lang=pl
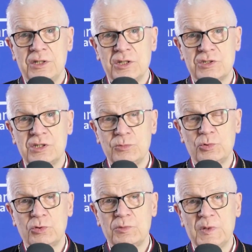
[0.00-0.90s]
jest tym
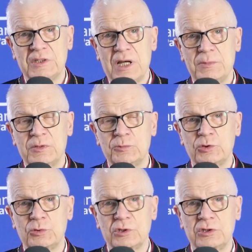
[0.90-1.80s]
drugim Adamem,
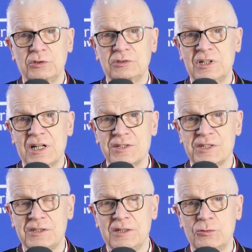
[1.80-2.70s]
który
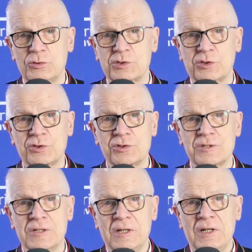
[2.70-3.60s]
odradza tę ludzkość,